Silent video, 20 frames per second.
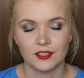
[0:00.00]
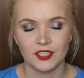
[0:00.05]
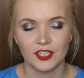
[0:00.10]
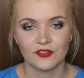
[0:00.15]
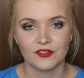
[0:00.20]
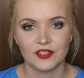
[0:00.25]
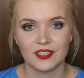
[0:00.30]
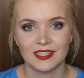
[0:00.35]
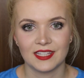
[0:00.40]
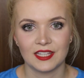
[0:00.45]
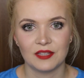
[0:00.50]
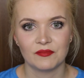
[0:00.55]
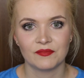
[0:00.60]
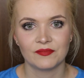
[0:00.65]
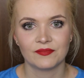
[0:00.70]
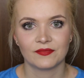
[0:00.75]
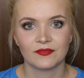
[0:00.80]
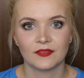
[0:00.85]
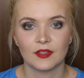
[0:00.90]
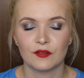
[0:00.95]
Cześć wszystkim,
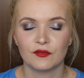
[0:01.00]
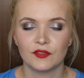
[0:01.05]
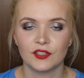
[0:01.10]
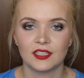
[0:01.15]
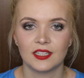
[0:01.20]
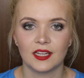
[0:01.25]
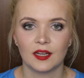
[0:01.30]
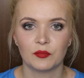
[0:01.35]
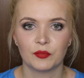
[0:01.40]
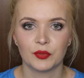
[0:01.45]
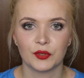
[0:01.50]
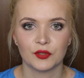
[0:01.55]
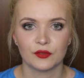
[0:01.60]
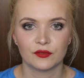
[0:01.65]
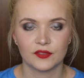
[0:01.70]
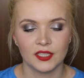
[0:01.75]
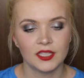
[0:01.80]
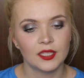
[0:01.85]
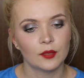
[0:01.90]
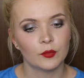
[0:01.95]
witam
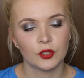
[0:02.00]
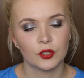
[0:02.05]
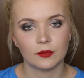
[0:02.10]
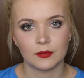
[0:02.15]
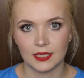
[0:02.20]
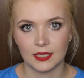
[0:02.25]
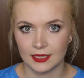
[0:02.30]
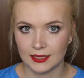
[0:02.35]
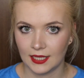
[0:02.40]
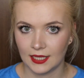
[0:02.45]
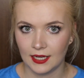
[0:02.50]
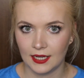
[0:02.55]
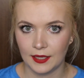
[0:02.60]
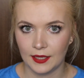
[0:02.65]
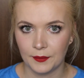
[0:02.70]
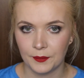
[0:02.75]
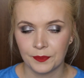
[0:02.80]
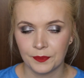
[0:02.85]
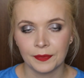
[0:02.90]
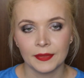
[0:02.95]
ponownie na moim kanale.